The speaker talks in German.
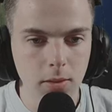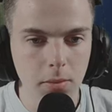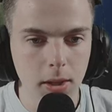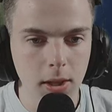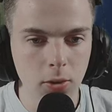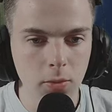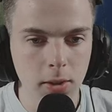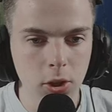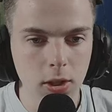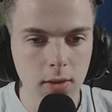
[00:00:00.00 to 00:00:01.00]
Mali und
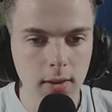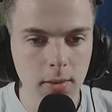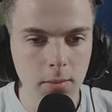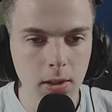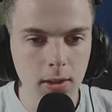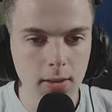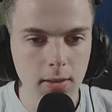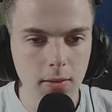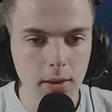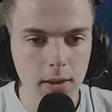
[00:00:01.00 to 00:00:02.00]
Mannstärke werden im
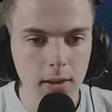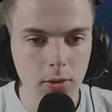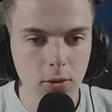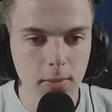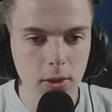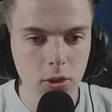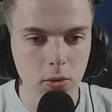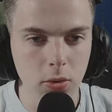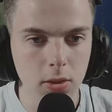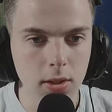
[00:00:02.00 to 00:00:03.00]
Kriegsfall automatisch
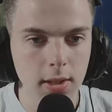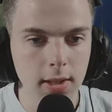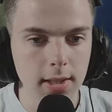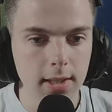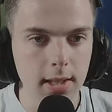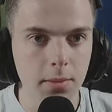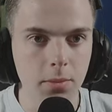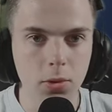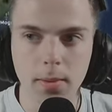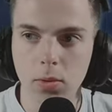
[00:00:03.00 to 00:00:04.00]
erhöht. Ja,
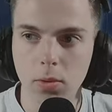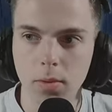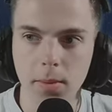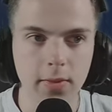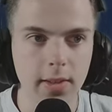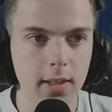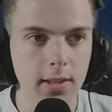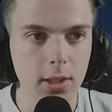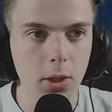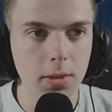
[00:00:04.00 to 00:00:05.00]
muss mal gucken, wie man es wegkriegt.
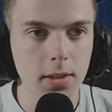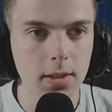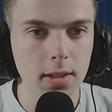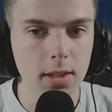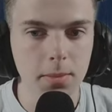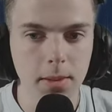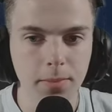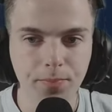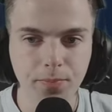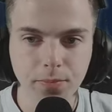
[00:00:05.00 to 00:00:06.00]
Die Hauptsache ist jetzt erstmal,
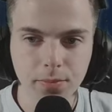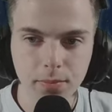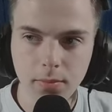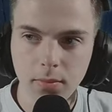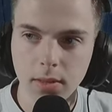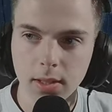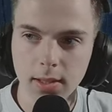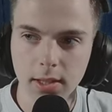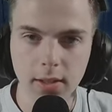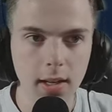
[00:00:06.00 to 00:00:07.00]

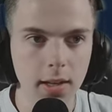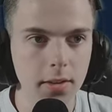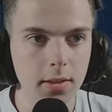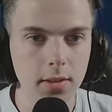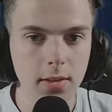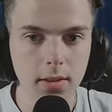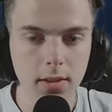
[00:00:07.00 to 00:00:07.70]
dass wir kleine... Ich glaube, irgendwo